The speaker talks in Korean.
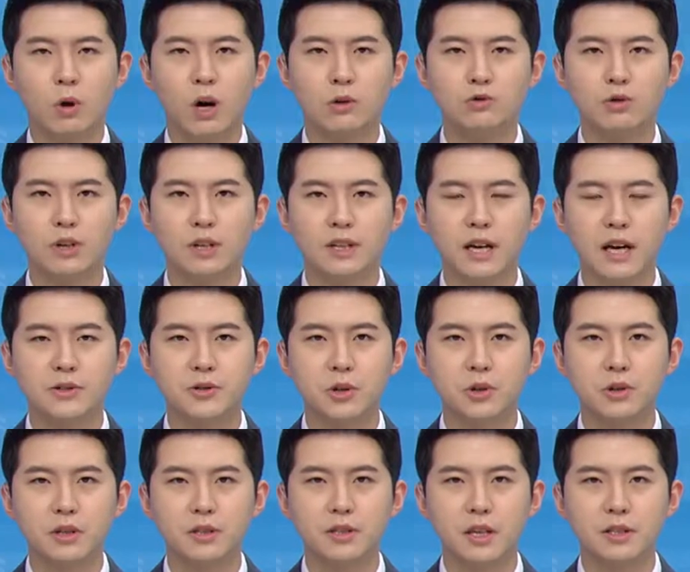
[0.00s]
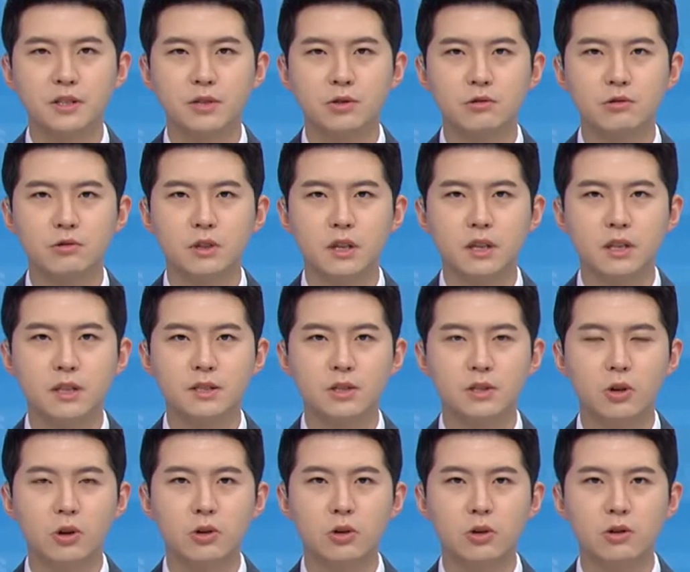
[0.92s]
네, 광주의 다섯 개
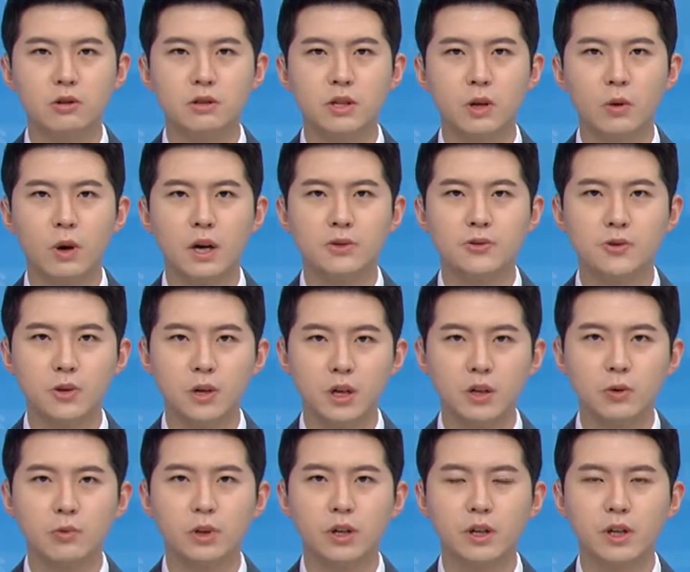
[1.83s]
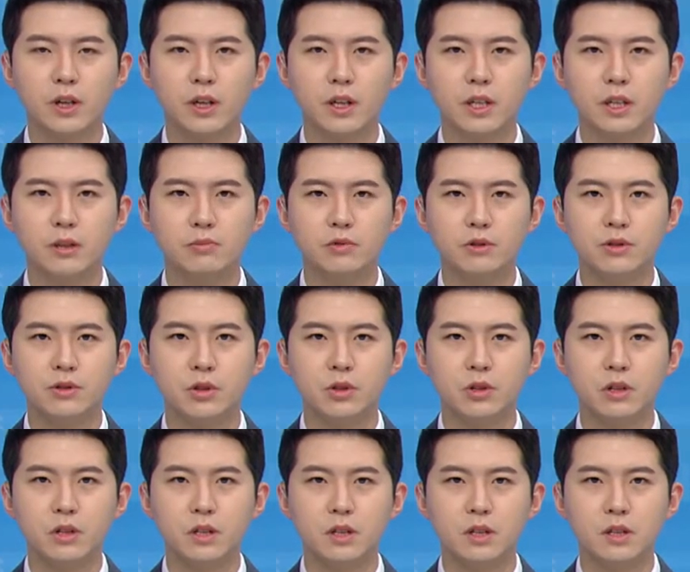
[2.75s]
자치구가 지역경제 활성화를 위해 일부
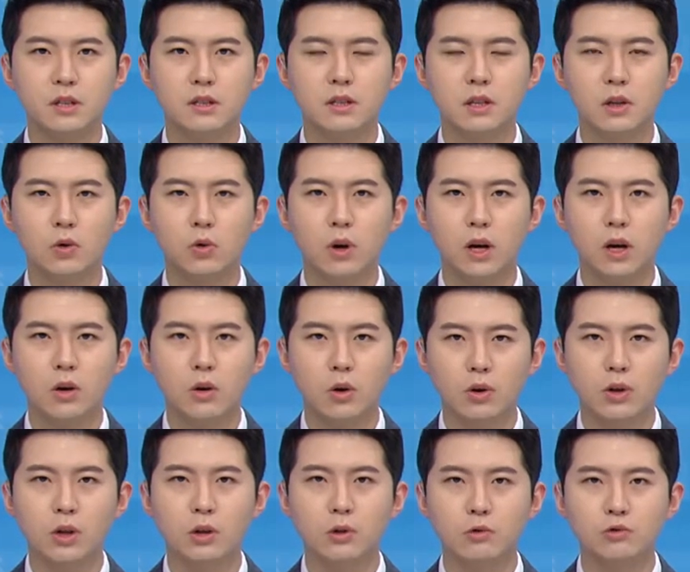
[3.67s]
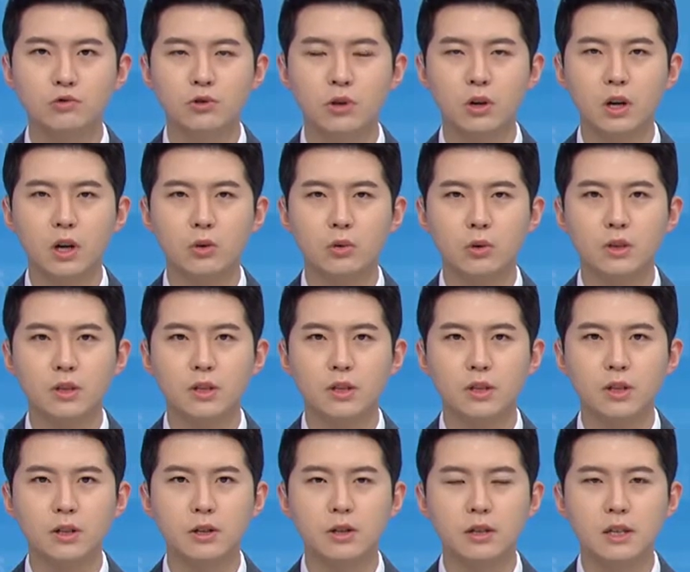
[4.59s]
지역을 특화거리로 운영하고
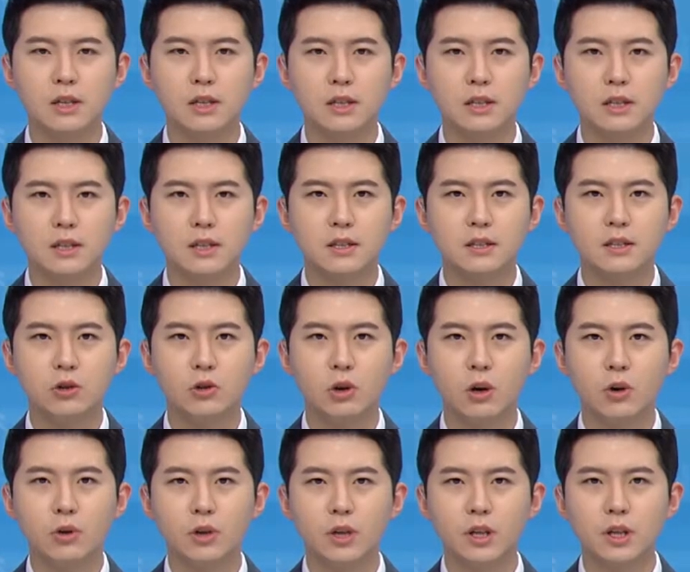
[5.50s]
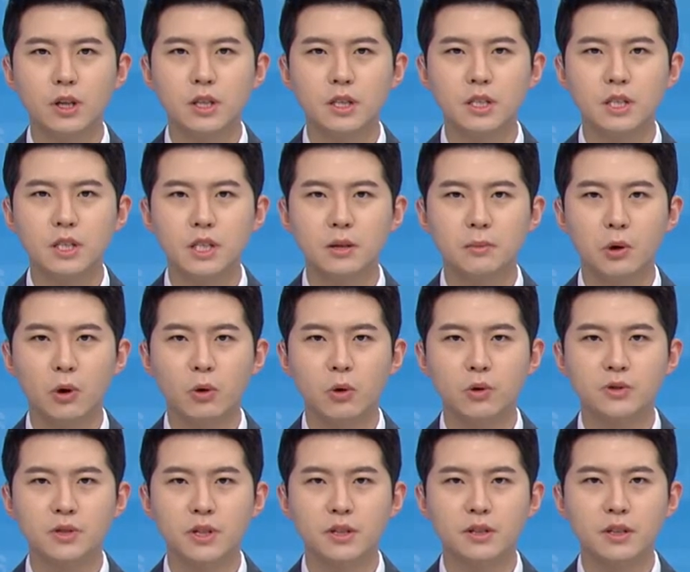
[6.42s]
있는데요. 특화거리 20여
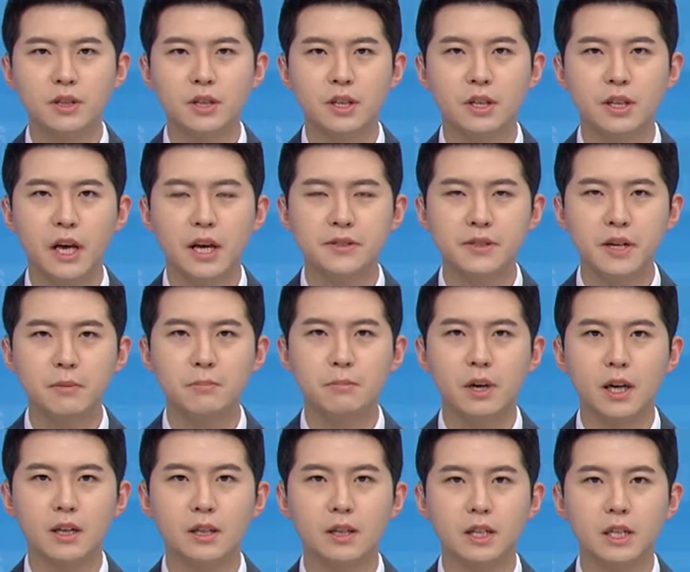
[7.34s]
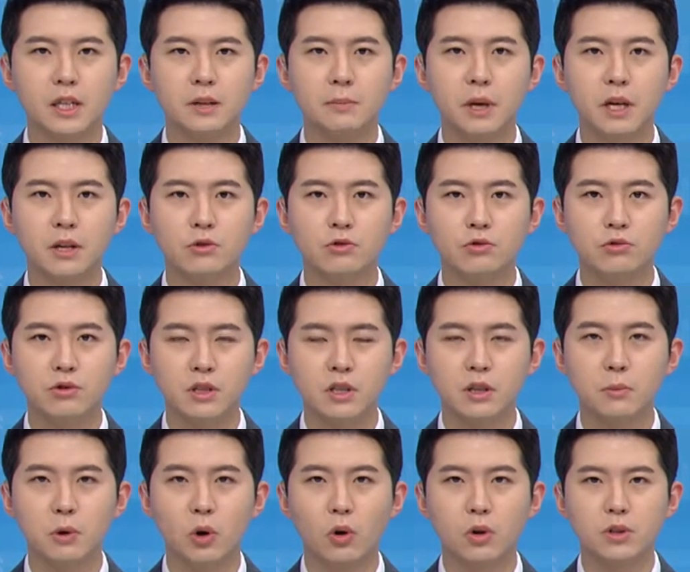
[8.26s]
곳에 들인 예산만
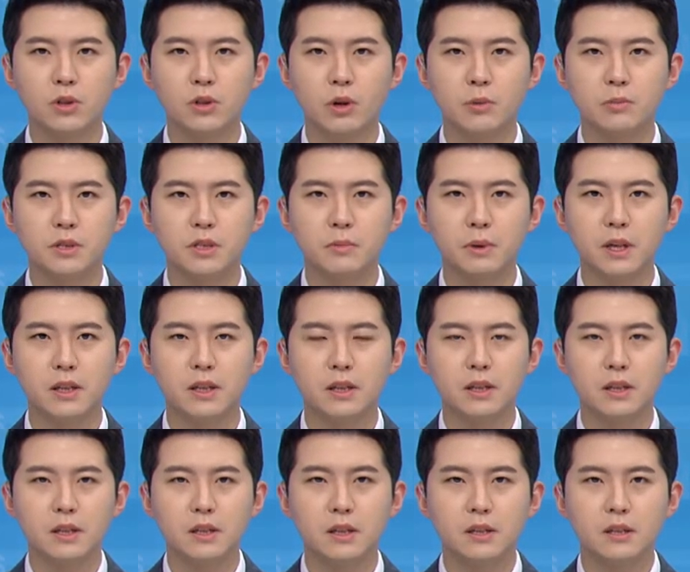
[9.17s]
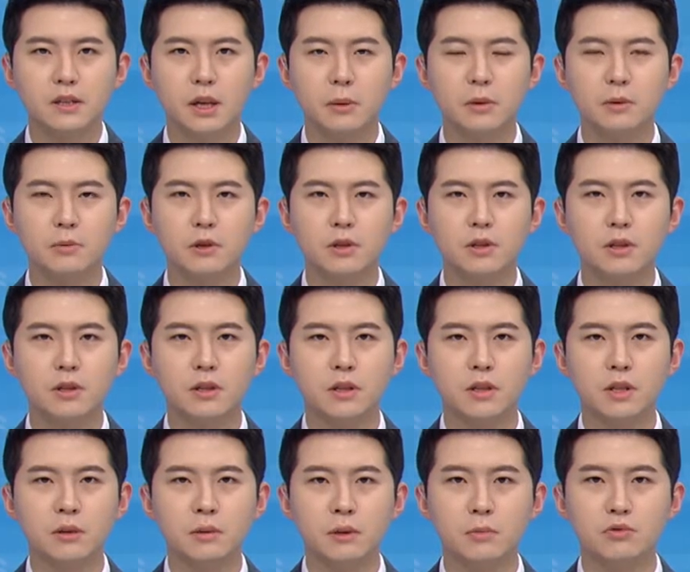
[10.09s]
260억 원이 넘지만 대부분
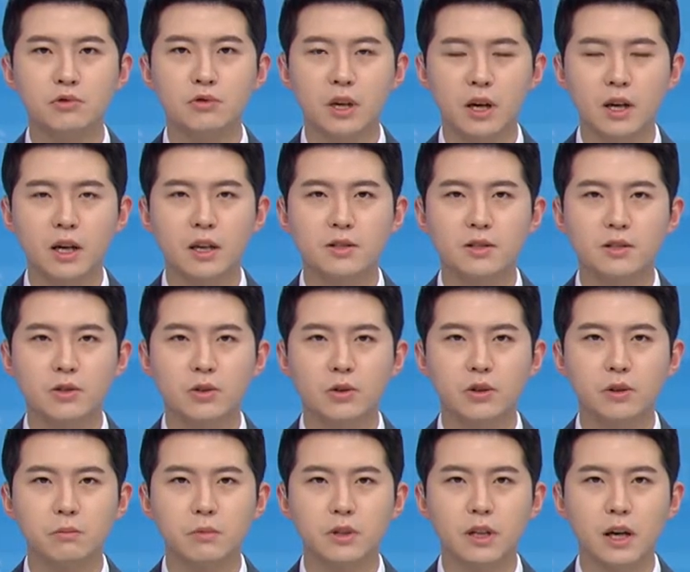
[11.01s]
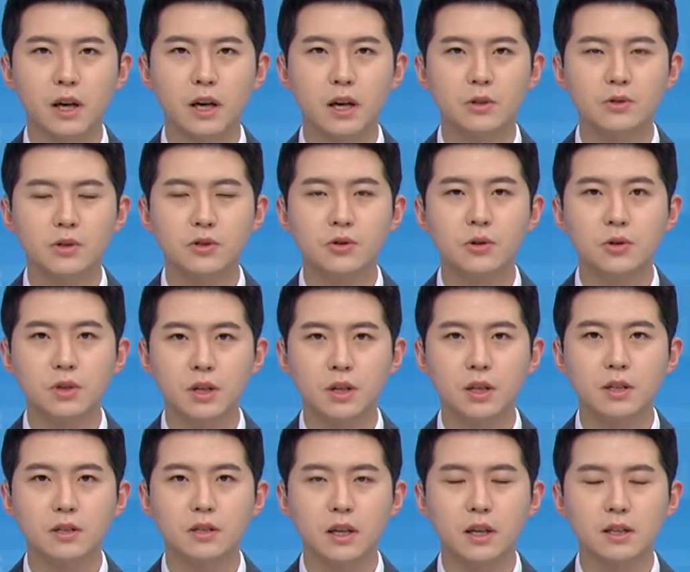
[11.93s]
이름이 무색할 지경입니다.
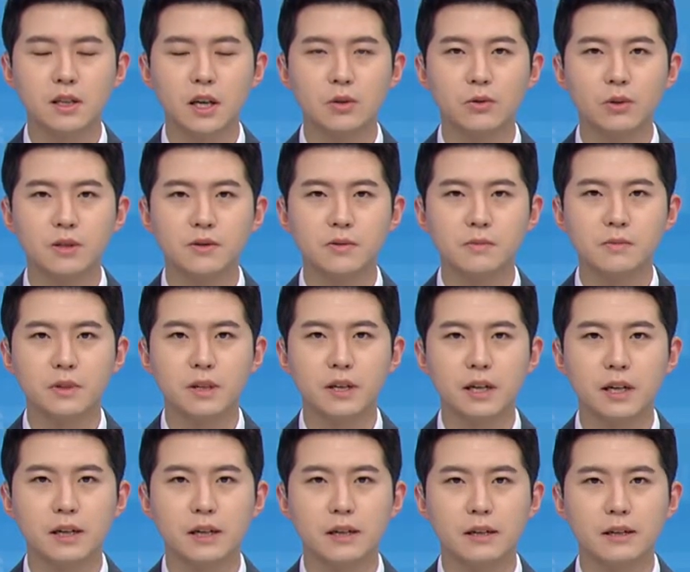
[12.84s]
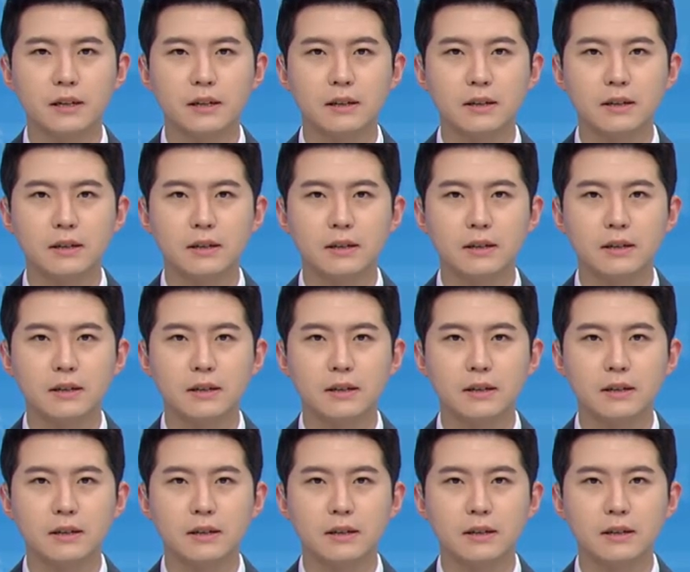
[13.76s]
최선길 기자가 다녀왔습니다.